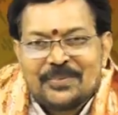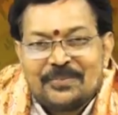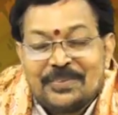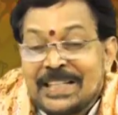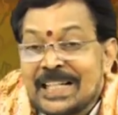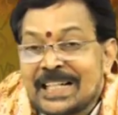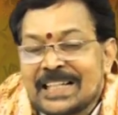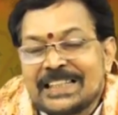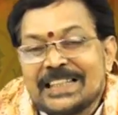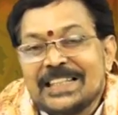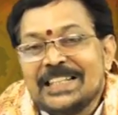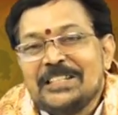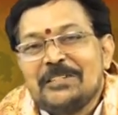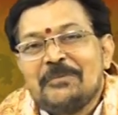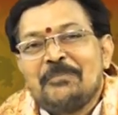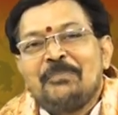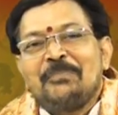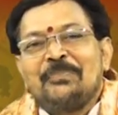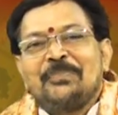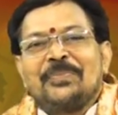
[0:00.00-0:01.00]
విన్నారు కదా
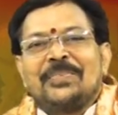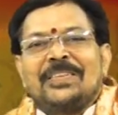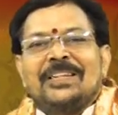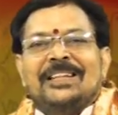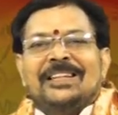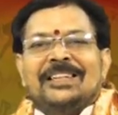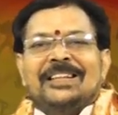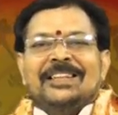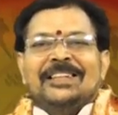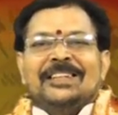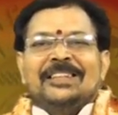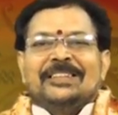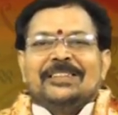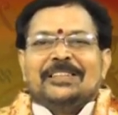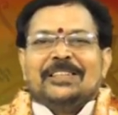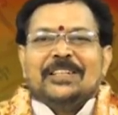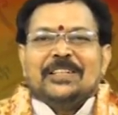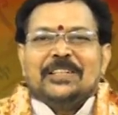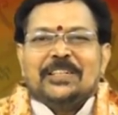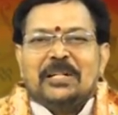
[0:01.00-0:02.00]

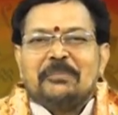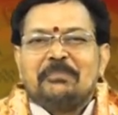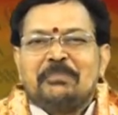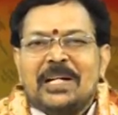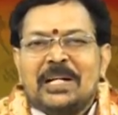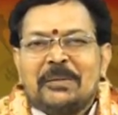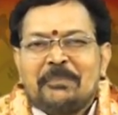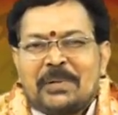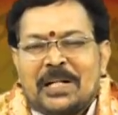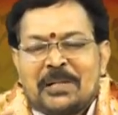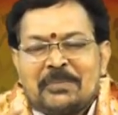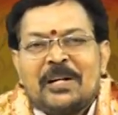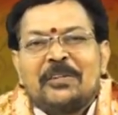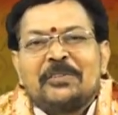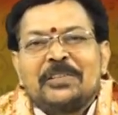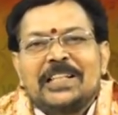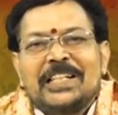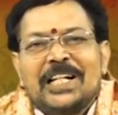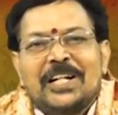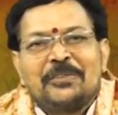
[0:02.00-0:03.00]
డబ్బే
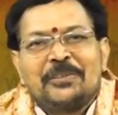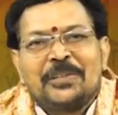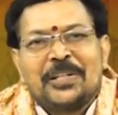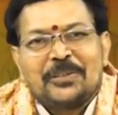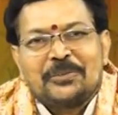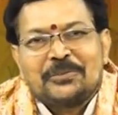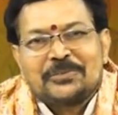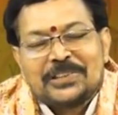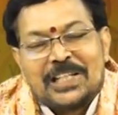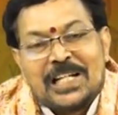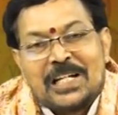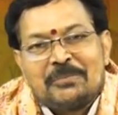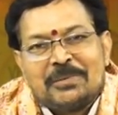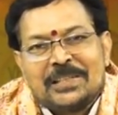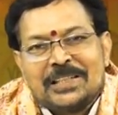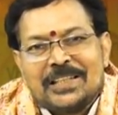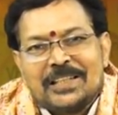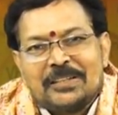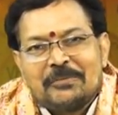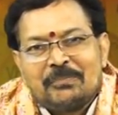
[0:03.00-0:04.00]
పరమావధిగా ఉన్నారు
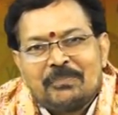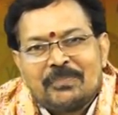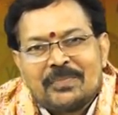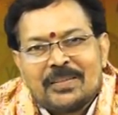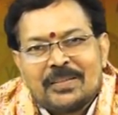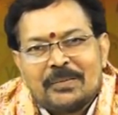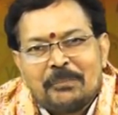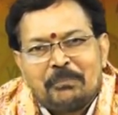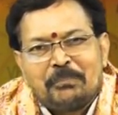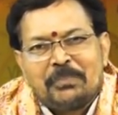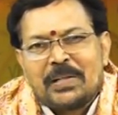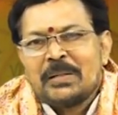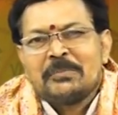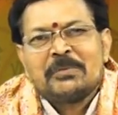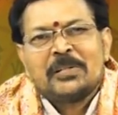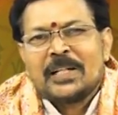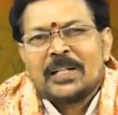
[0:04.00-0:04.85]
చాలామంది ప్రేమ